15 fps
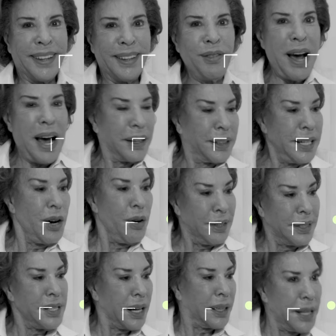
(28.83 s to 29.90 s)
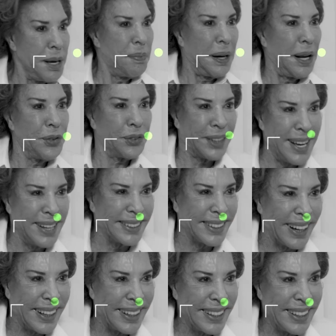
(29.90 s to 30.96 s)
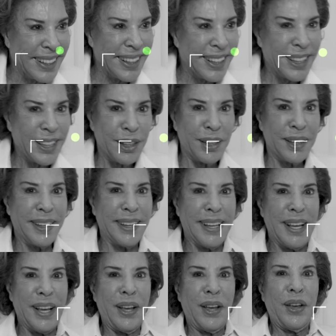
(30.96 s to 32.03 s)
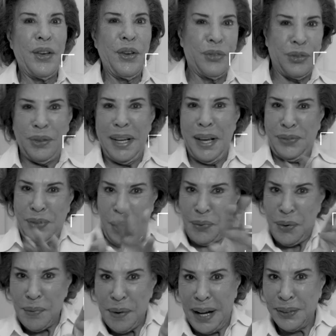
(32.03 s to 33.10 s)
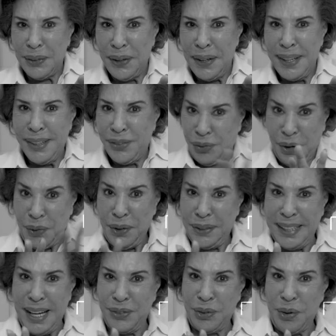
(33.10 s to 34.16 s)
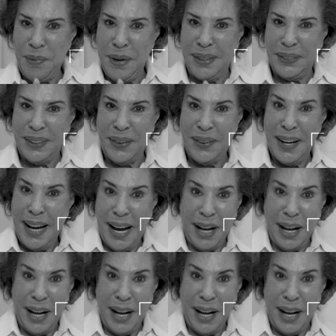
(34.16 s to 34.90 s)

não é aqui, eu tinha aqui pela esquerda. Isso, esse é o afobado. Isso não acontece comigo, não.